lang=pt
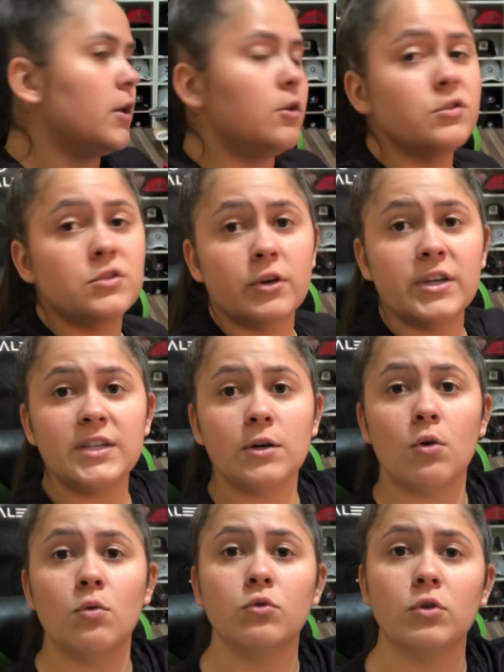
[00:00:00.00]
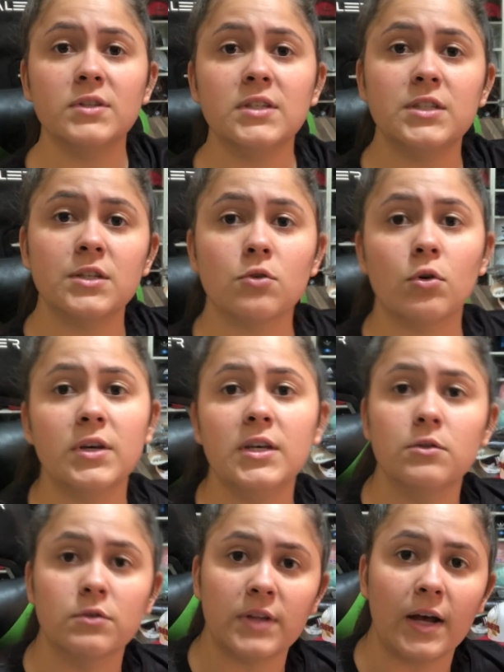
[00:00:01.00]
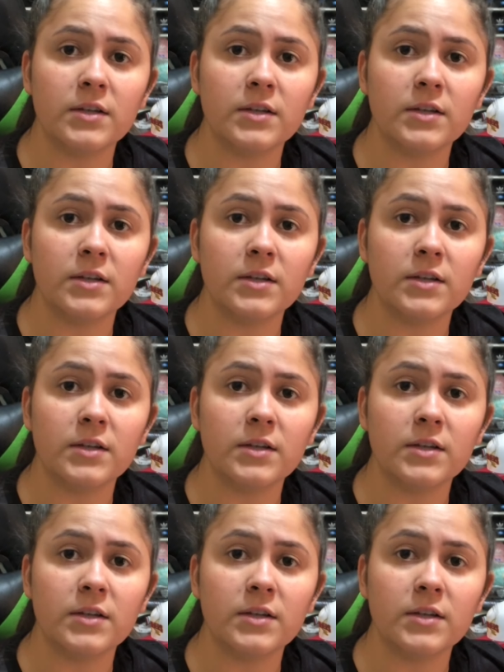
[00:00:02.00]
e os dois chegou com 12 dias corridos, tá?